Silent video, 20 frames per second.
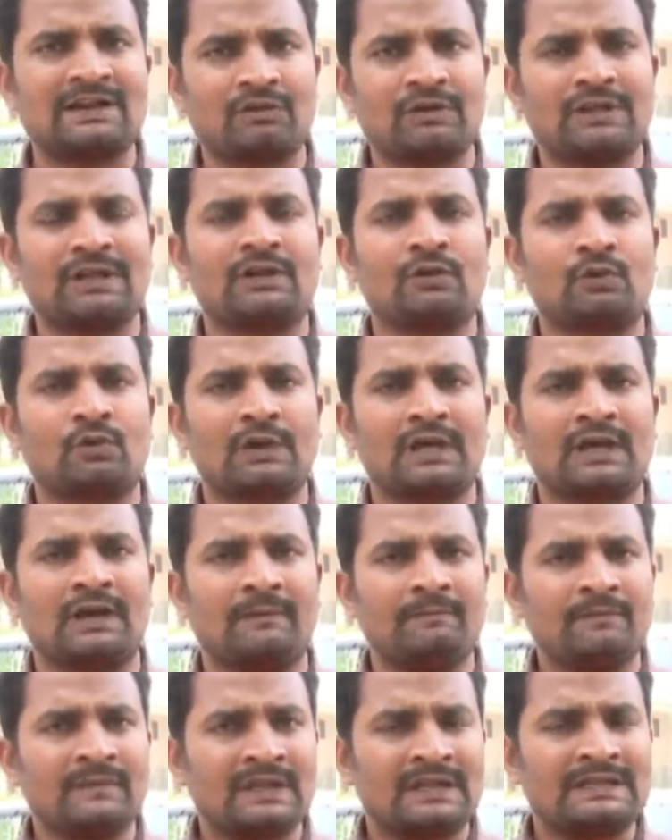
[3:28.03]
ఉండాలంటూ కూడా
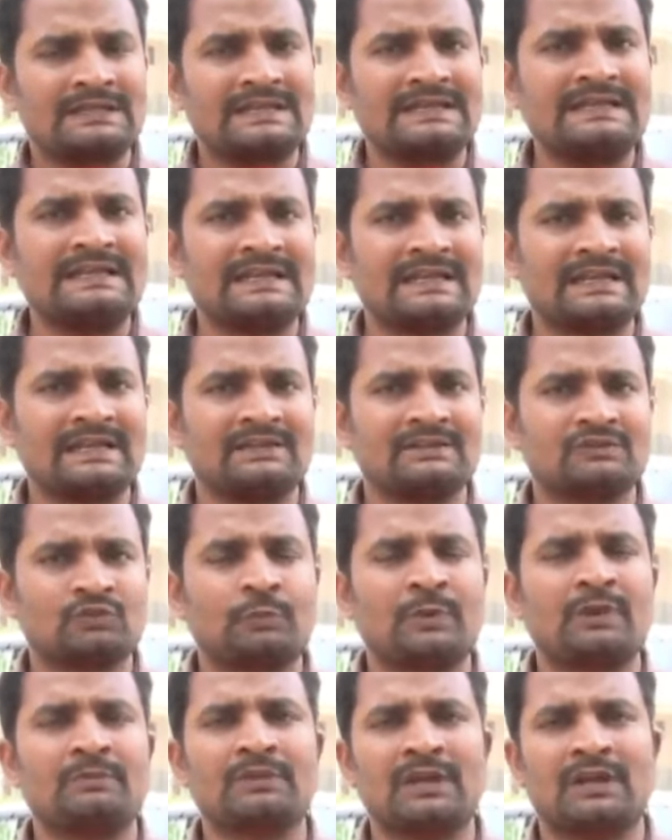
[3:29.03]
ఈడీకి
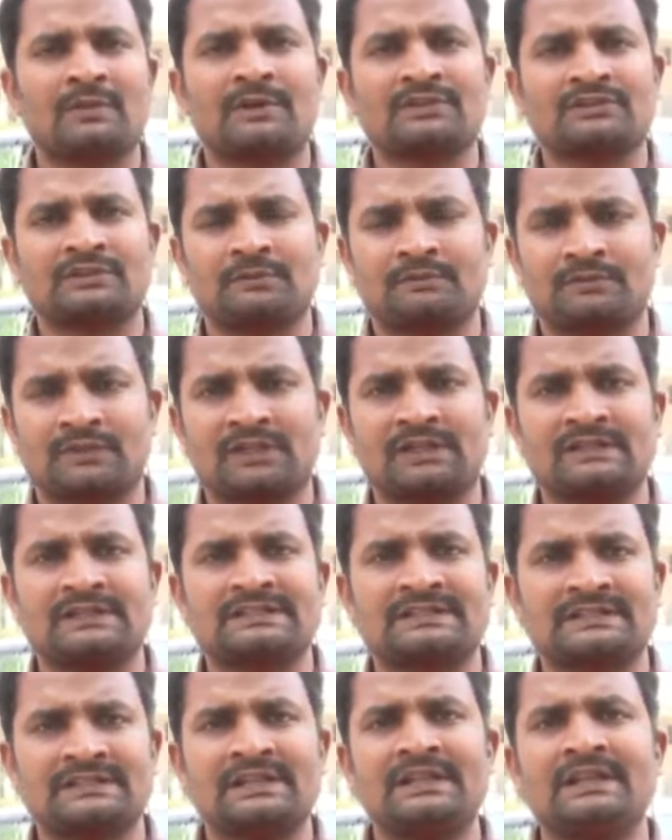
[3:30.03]
సుప్రీం ధర్మాసనం
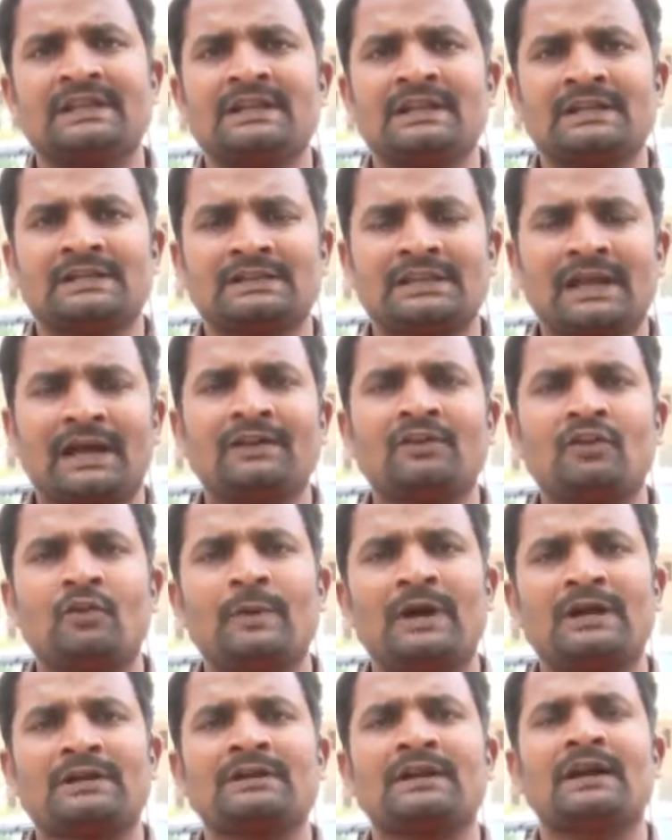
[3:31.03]
తెలియజేసింది దానిలో
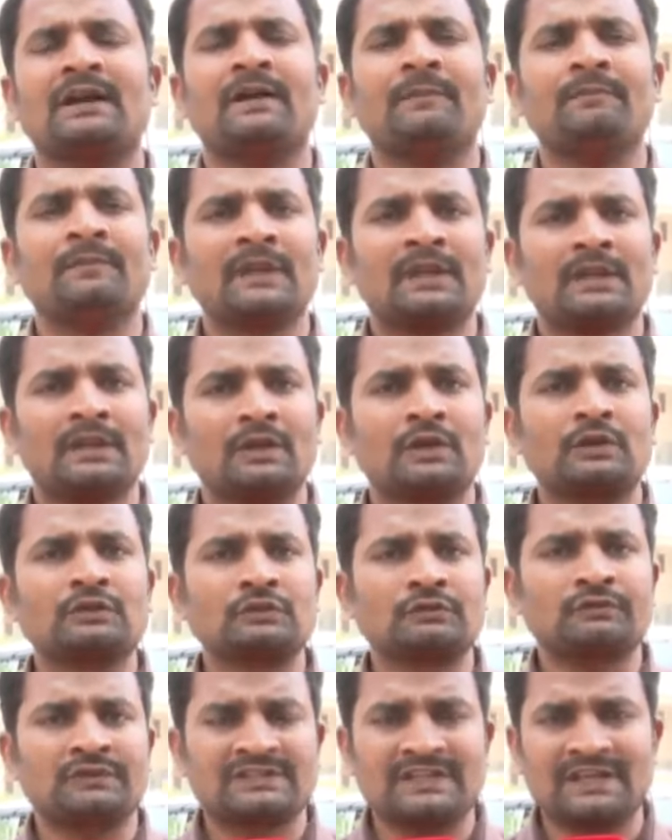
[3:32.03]
భాగంగా
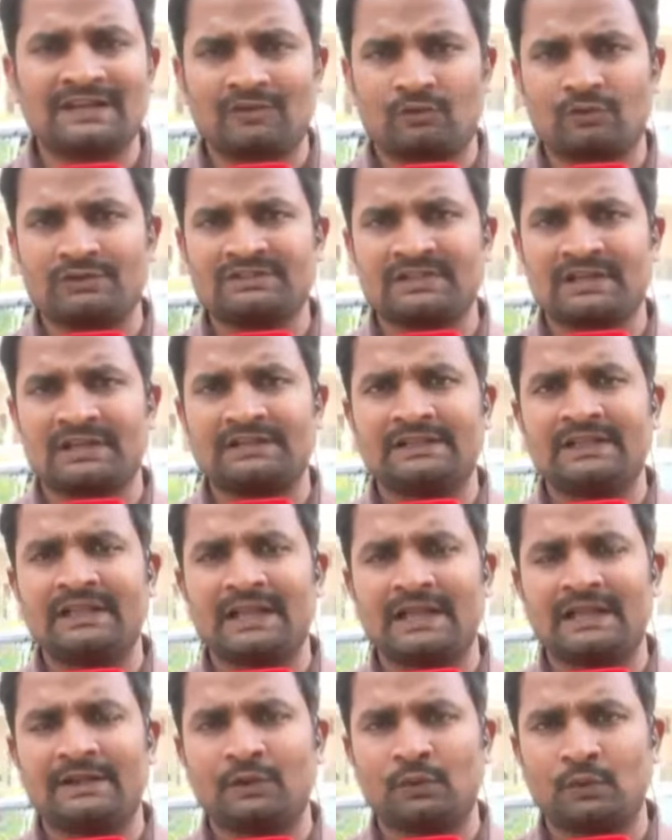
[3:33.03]
ఈరోజు విచారణ కొనసాగింది
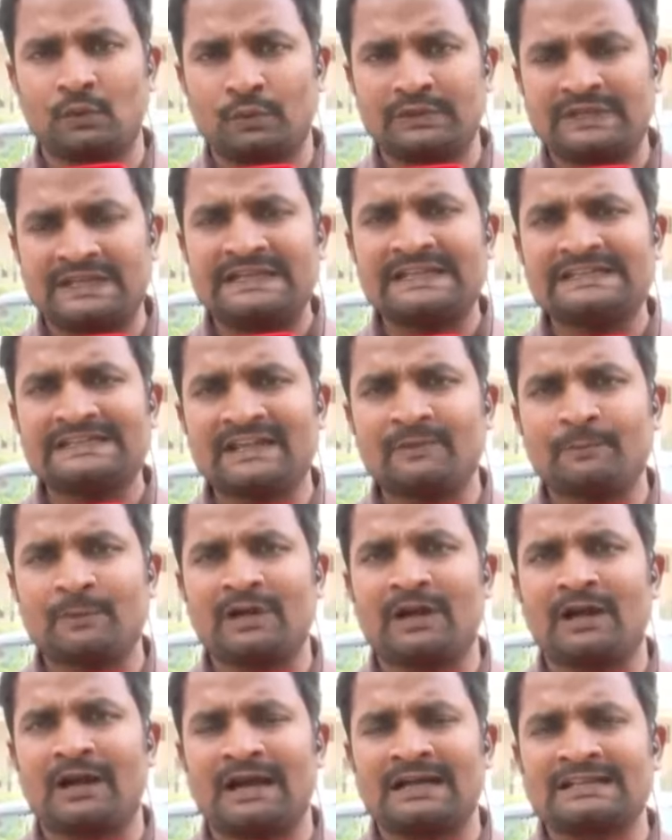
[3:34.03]
ఇటు ఈడీ
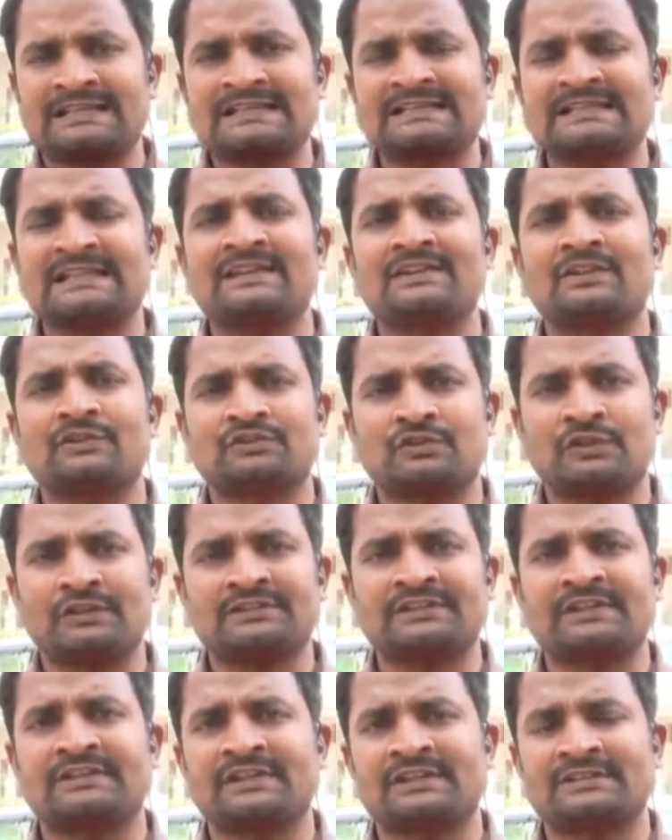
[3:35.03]
తరపున అసిస్టెంట్
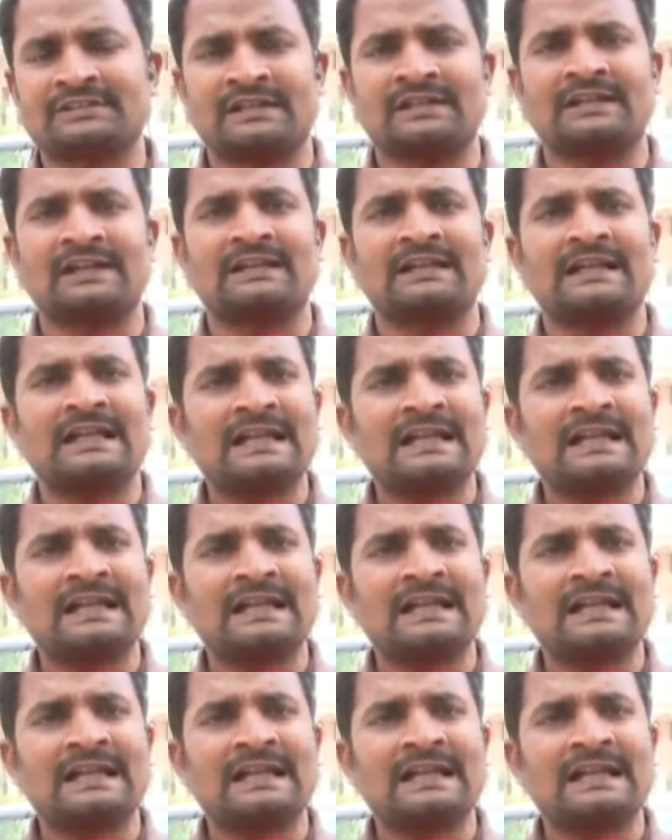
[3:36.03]
సొలిసిటర్ జనరల్